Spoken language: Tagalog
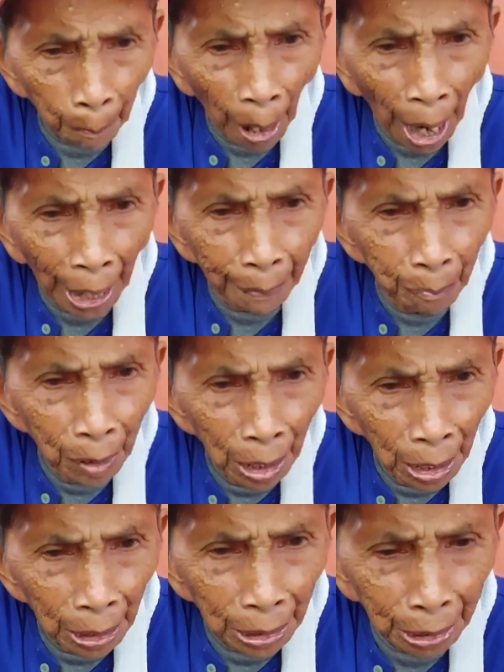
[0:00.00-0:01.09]
5,
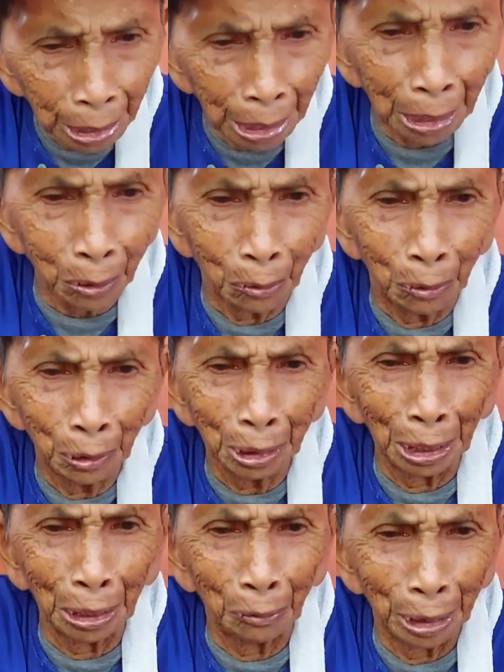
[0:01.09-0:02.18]
oh. 0, 50.